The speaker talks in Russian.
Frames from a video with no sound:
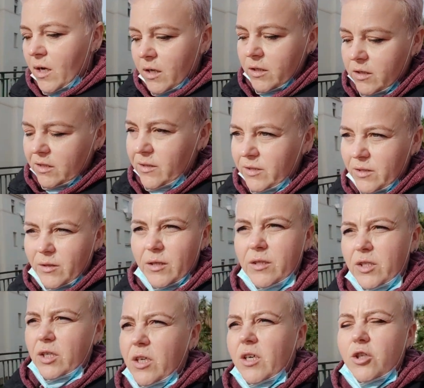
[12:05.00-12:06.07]
э,
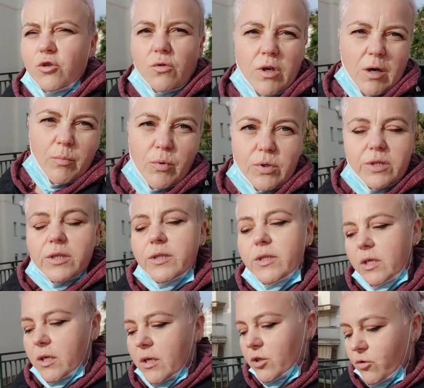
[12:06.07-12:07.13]
нехорошо работает,
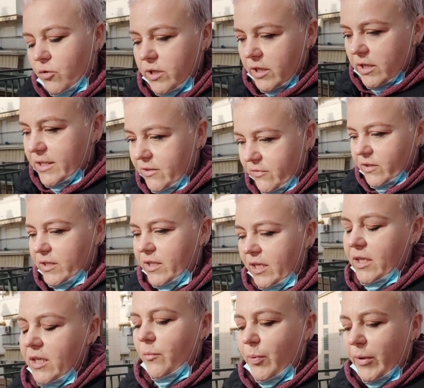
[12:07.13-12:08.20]
нехорошо действует.
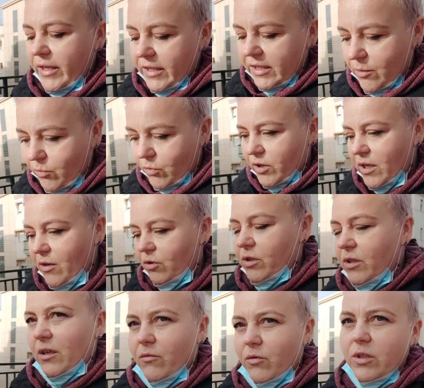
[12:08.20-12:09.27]
И поэтому я вот
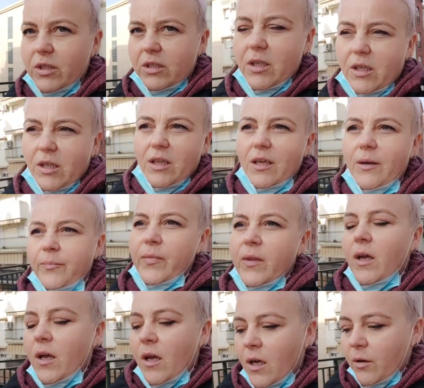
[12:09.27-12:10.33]
так вот сделала
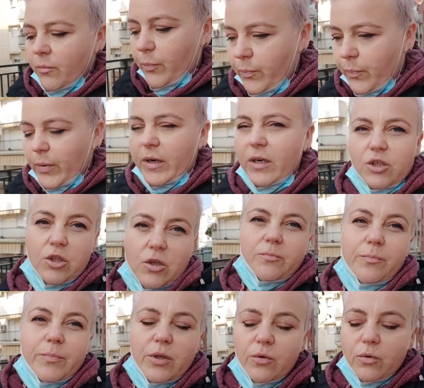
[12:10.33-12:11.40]
порошок,
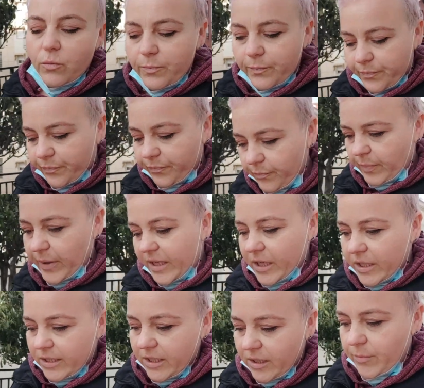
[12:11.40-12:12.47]
беру
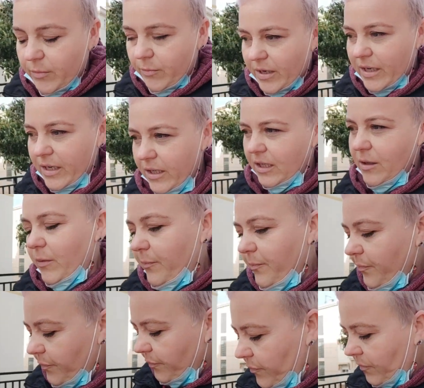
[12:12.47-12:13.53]
пакетиками маленькими.
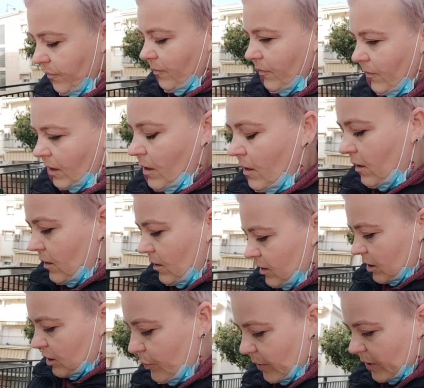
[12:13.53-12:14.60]

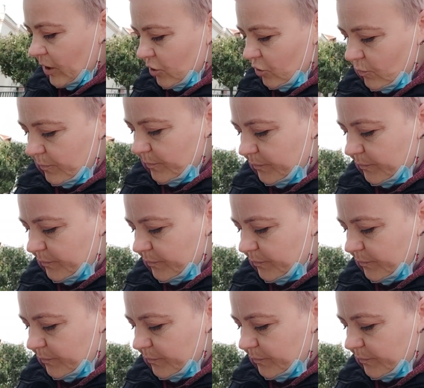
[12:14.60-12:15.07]
Сейчас покажу.